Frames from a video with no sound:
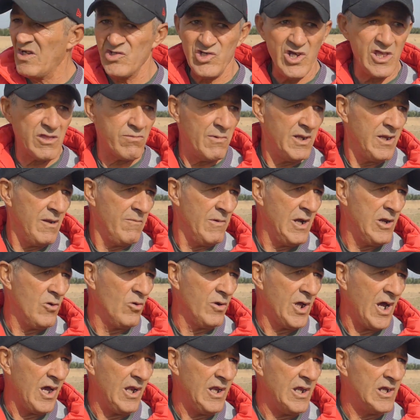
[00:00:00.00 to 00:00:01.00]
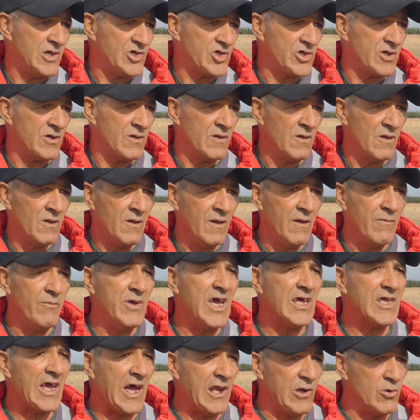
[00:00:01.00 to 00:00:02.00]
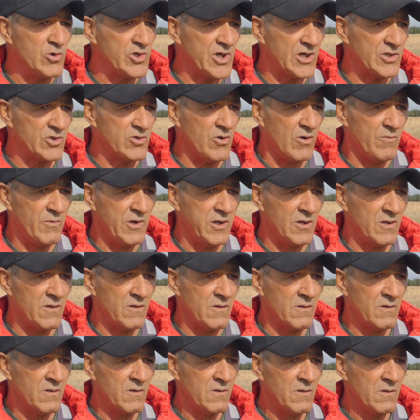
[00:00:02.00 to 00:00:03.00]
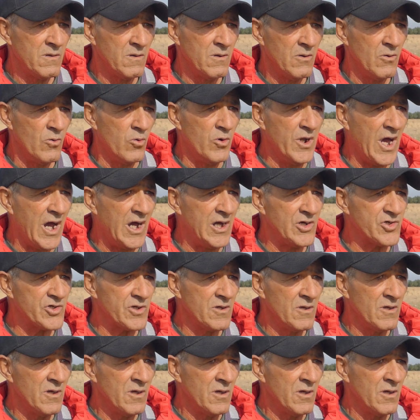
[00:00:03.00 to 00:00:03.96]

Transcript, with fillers: يجي 80 مليون على ليش 100 علوش هزوهم ونعاش